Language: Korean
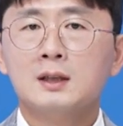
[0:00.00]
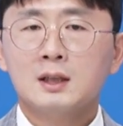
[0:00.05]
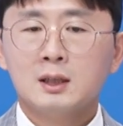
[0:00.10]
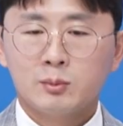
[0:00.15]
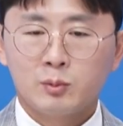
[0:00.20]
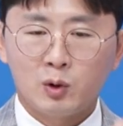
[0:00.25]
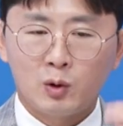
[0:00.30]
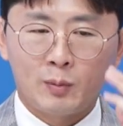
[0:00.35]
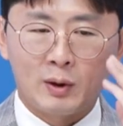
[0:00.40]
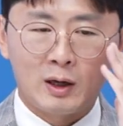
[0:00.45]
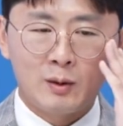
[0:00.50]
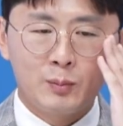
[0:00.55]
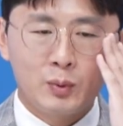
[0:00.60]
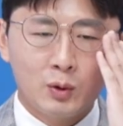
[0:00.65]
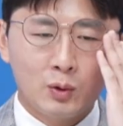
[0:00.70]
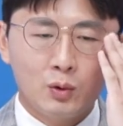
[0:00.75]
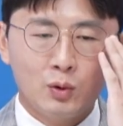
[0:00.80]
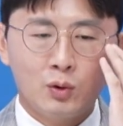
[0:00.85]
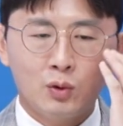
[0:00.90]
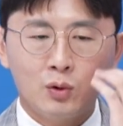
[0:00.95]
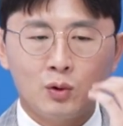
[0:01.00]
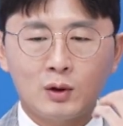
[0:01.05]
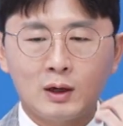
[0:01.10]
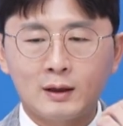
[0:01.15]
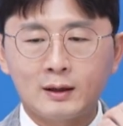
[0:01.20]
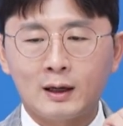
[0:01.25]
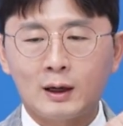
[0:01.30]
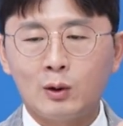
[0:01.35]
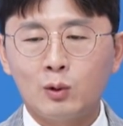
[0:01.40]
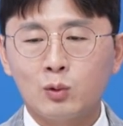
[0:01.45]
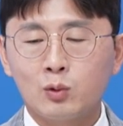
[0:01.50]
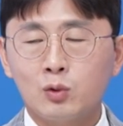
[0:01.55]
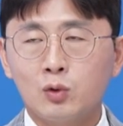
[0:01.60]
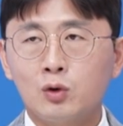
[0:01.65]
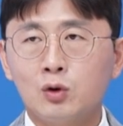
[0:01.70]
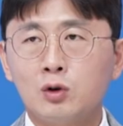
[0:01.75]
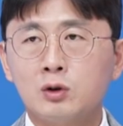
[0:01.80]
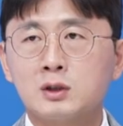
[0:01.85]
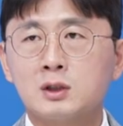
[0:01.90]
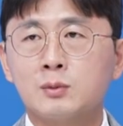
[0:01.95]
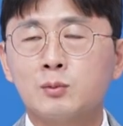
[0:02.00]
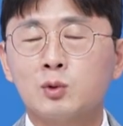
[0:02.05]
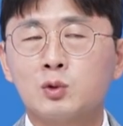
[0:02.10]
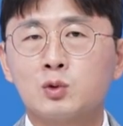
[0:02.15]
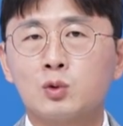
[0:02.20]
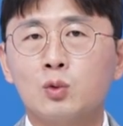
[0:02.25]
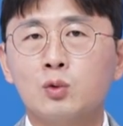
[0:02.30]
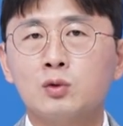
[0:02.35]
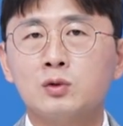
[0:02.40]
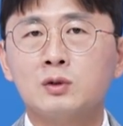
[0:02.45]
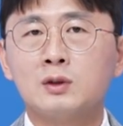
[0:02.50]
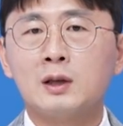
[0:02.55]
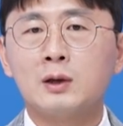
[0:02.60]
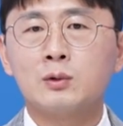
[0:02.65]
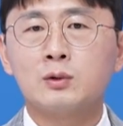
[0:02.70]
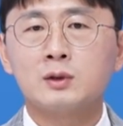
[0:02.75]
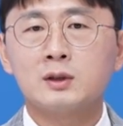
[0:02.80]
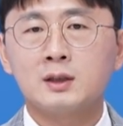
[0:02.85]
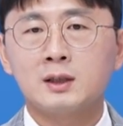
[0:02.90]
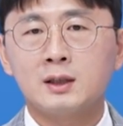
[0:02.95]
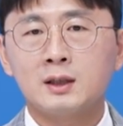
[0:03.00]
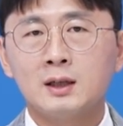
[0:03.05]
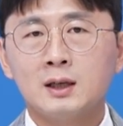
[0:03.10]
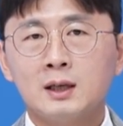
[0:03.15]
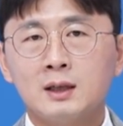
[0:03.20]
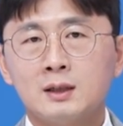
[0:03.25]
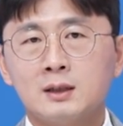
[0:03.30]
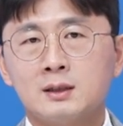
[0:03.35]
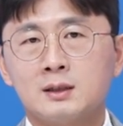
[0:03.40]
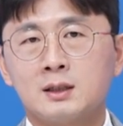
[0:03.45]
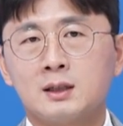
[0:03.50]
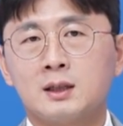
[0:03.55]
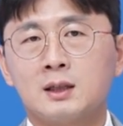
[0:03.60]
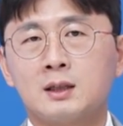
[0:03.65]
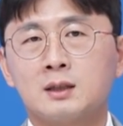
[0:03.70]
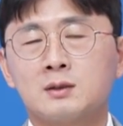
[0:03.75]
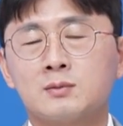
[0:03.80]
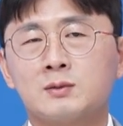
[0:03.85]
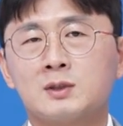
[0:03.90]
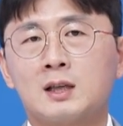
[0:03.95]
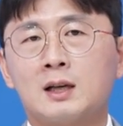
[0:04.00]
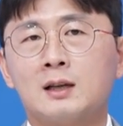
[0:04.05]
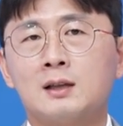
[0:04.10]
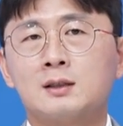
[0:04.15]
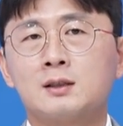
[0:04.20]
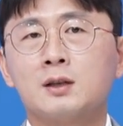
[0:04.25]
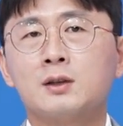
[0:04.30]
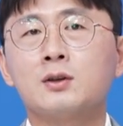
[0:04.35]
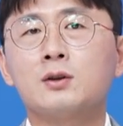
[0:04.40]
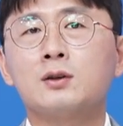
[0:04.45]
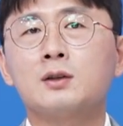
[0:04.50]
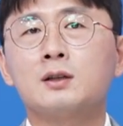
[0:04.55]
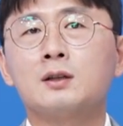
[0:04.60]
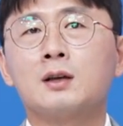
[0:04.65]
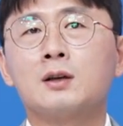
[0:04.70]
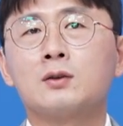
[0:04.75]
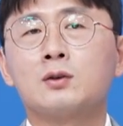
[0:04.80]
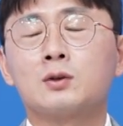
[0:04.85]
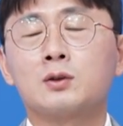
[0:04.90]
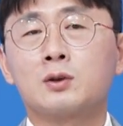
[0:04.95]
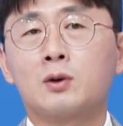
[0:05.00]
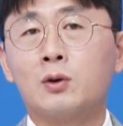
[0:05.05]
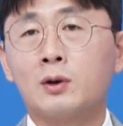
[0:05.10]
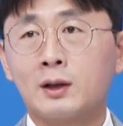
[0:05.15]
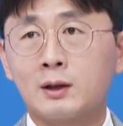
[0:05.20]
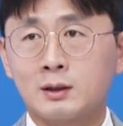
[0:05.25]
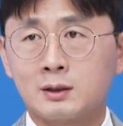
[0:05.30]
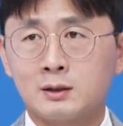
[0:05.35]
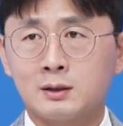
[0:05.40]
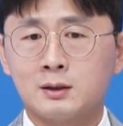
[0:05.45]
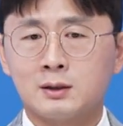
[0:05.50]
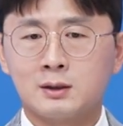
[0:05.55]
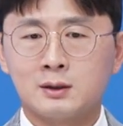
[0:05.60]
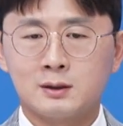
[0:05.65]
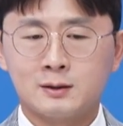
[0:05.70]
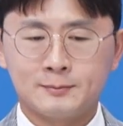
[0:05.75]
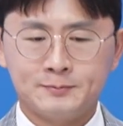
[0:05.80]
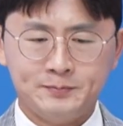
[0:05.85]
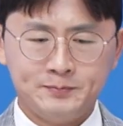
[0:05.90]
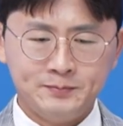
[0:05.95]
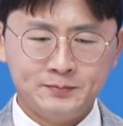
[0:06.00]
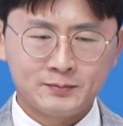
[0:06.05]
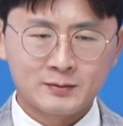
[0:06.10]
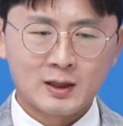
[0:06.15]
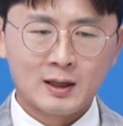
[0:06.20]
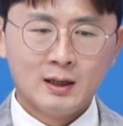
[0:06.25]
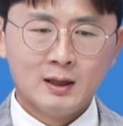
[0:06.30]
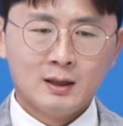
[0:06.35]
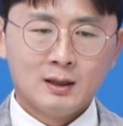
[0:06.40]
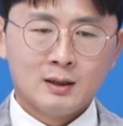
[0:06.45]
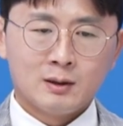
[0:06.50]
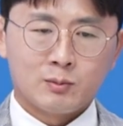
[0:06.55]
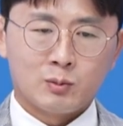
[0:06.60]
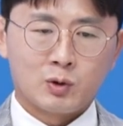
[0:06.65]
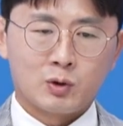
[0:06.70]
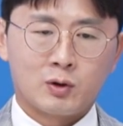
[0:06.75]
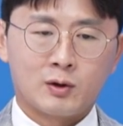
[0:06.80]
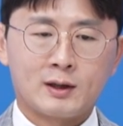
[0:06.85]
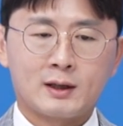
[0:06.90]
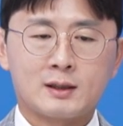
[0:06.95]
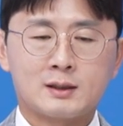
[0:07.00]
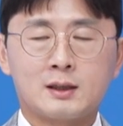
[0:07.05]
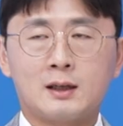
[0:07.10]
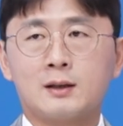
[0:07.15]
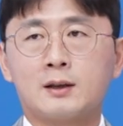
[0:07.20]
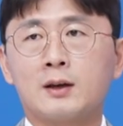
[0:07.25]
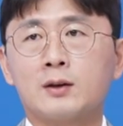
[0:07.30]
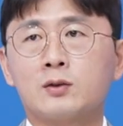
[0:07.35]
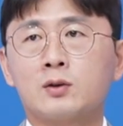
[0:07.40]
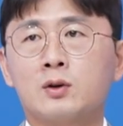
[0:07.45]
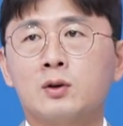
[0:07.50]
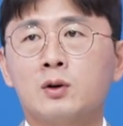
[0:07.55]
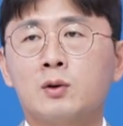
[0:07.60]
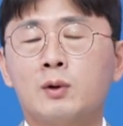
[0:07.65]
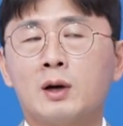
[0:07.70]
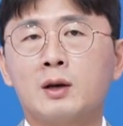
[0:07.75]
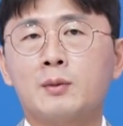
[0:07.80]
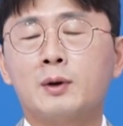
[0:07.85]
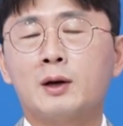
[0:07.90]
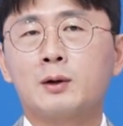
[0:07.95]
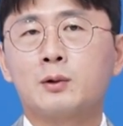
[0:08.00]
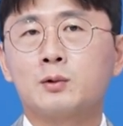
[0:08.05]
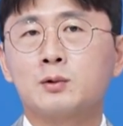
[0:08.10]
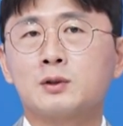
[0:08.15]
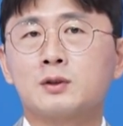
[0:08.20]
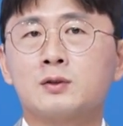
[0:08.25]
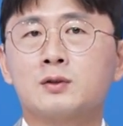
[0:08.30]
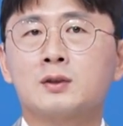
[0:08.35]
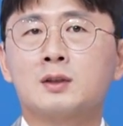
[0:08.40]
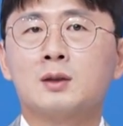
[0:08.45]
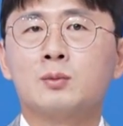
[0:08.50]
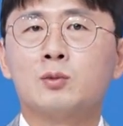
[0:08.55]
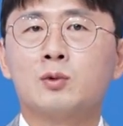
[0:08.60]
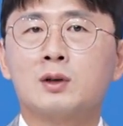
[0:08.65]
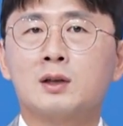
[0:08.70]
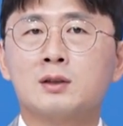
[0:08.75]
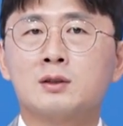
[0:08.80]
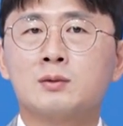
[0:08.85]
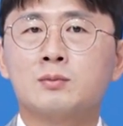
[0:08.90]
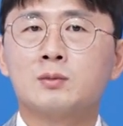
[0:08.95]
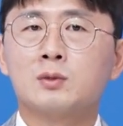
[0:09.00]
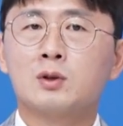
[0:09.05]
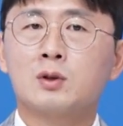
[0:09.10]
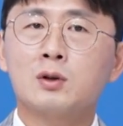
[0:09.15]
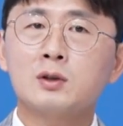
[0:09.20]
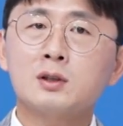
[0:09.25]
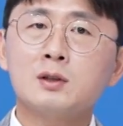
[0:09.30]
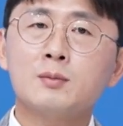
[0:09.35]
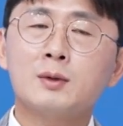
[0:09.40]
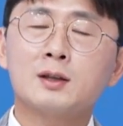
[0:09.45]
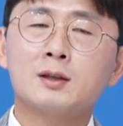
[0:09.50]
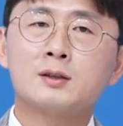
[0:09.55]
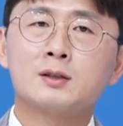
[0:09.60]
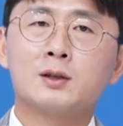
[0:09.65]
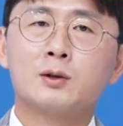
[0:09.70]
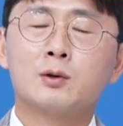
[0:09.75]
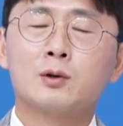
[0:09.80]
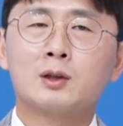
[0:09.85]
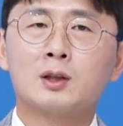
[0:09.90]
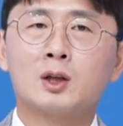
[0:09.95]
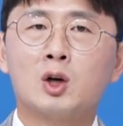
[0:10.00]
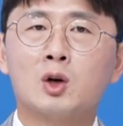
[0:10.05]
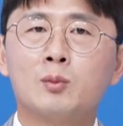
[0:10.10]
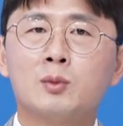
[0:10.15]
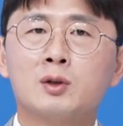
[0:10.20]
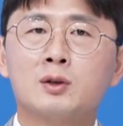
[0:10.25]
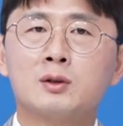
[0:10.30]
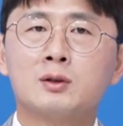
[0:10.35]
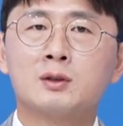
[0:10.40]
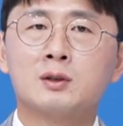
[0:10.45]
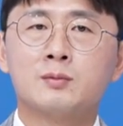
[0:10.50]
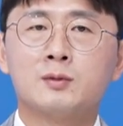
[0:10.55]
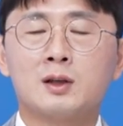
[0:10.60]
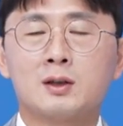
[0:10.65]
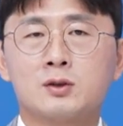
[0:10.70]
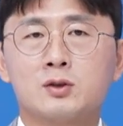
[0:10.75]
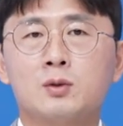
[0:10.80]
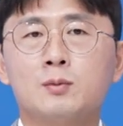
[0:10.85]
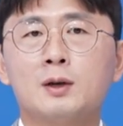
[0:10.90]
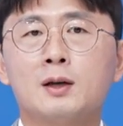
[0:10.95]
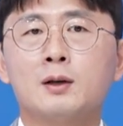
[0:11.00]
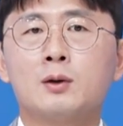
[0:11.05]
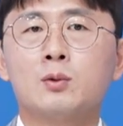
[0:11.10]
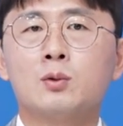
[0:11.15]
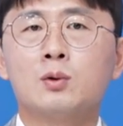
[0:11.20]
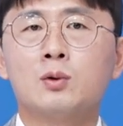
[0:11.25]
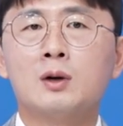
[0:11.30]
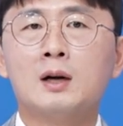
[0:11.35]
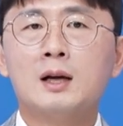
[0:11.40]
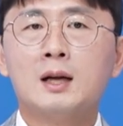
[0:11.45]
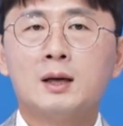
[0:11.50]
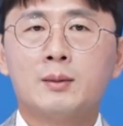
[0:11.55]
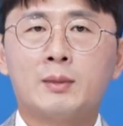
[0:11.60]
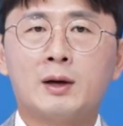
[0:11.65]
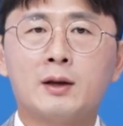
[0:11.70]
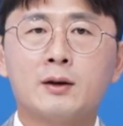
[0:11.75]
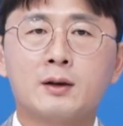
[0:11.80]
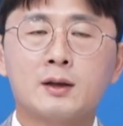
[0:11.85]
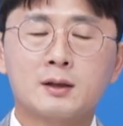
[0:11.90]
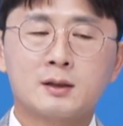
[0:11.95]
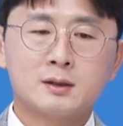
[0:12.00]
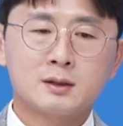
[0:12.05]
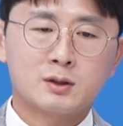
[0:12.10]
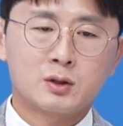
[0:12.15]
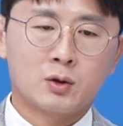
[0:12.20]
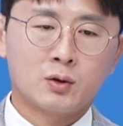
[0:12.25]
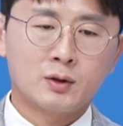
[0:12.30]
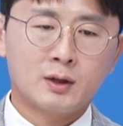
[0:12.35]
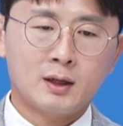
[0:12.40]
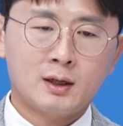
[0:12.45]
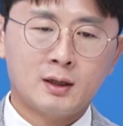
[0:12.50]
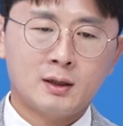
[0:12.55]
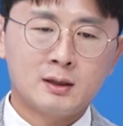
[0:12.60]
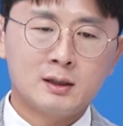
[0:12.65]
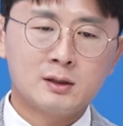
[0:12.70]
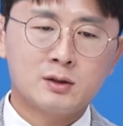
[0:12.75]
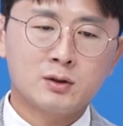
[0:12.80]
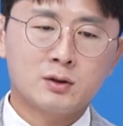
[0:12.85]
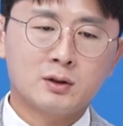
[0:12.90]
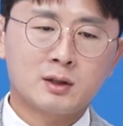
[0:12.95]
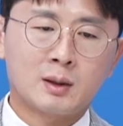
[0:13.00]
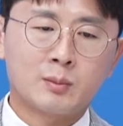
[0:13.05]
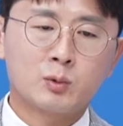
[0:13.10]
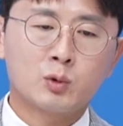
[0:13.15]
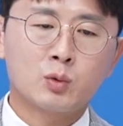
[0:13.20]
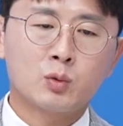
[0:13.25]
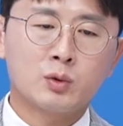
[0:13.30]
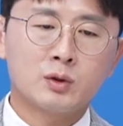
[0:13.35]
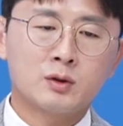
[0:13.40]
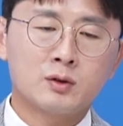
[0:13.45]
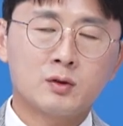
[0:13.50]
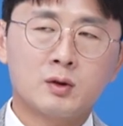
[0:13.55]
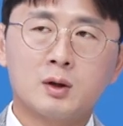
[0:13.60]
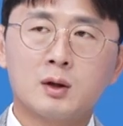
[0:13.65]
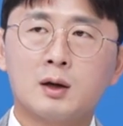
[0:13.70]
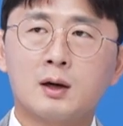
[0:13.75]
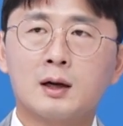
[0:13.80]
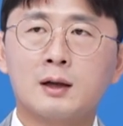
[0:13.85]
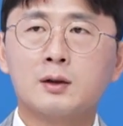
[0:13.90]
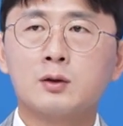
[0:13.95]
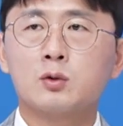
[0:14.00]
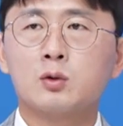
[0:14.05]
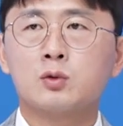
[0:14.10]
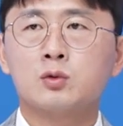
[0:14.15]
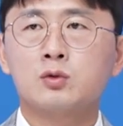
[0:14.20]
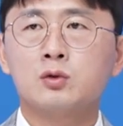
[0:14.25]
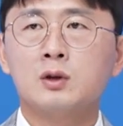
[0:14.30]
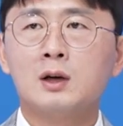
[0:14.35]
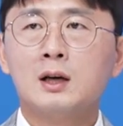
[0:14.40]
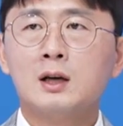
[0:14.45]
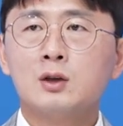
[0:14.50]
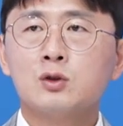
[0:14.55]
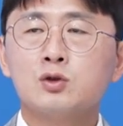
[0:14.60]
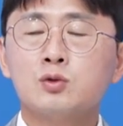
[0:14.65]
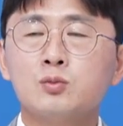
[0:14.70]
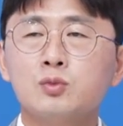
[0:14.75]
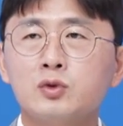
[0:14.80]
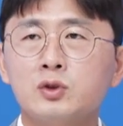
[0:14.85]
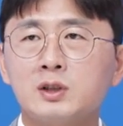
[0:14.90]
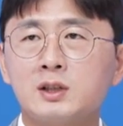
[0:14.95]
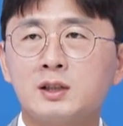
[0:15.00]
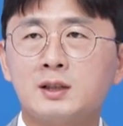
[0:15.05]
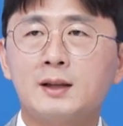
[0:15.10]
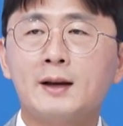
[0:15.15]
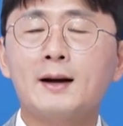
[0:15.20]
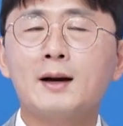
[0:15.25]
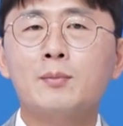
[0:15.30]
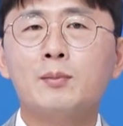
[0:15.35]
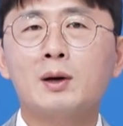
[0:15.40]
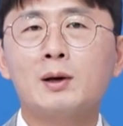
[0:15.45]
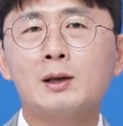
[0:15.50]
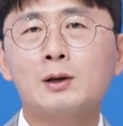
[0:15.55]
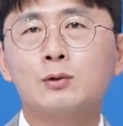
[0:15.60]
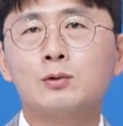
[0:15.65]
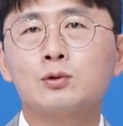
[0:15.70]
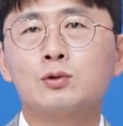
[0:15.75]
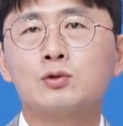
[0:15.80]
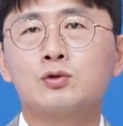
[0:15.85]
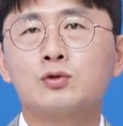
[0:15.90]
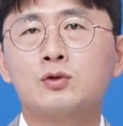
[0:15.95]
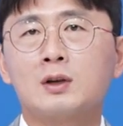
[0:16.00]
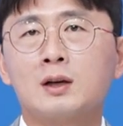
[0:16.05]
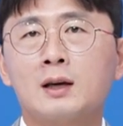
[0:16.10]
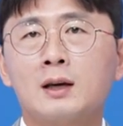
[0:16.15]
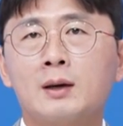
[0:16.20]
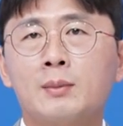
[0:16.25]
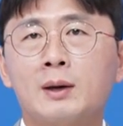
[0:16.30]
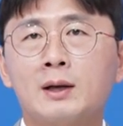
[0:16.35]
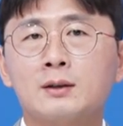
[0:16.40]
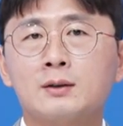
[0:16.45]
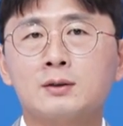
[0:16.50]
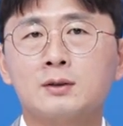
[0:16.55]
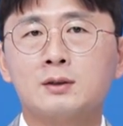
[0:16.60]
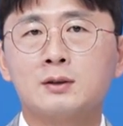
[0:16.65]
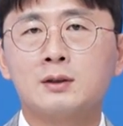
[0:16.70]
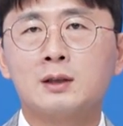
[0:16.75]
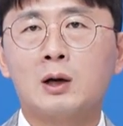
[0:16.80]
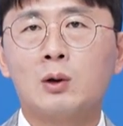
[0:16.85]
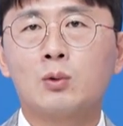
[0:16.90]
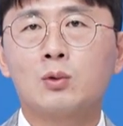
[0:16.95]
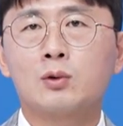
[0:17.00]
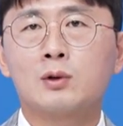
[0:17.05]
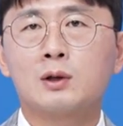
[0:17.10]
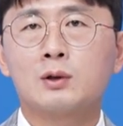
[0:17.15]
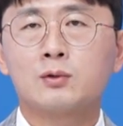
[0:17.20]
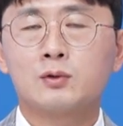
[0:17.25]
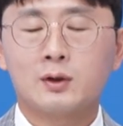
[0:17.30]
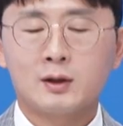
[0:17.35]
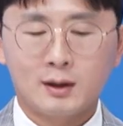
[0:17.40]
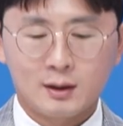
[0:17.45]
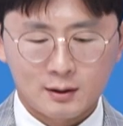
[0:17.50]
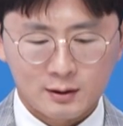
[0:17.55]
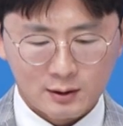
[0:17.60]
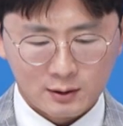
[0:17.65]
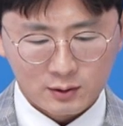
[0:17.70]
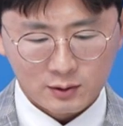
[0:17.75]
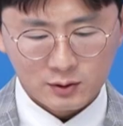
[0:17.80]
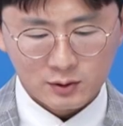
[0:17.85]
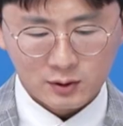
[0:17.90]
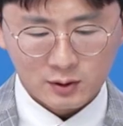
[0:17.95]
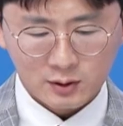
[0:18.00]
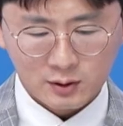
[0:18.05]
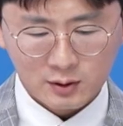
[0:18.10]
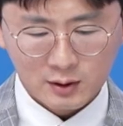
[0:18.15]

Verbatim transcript: 뭐 발표가 나오고 이제 뭐 좋은 내용들이 이제 좀 잘 체결이 돼서 거래 그, 그뭐 거래가 잘 돼서 와이바이로직스가 뭔가 좀 터질 만한 재료가 나오면은 금상첨화이고 만약에 그 전에 일정을 앞두고 있는 상황 안에서도 충분히 기대감 반영으로 주가의 반응들은 나올 거라고 생각을 하거든요.